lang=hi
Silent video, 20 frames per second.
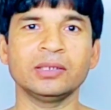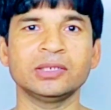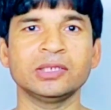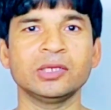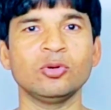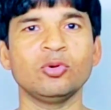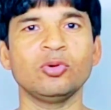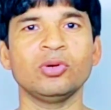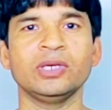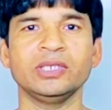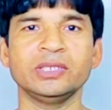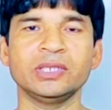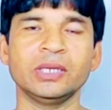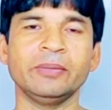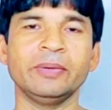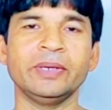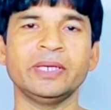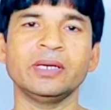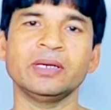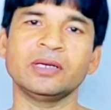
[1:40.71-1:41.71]
चलो
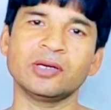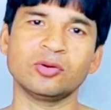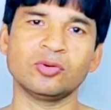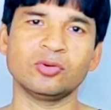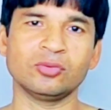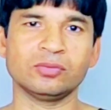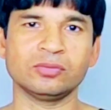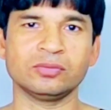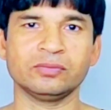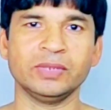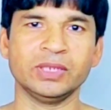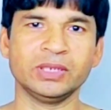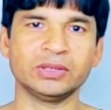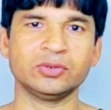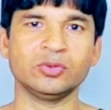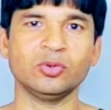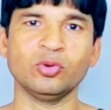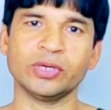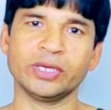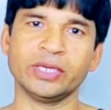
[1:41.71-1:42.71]
इतने में डन करो
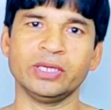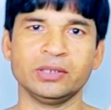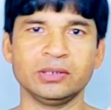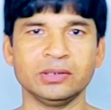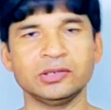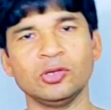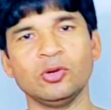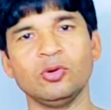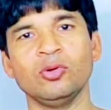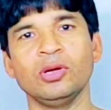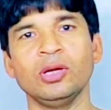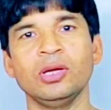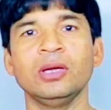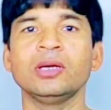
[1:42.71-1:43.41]
बस ओके चलो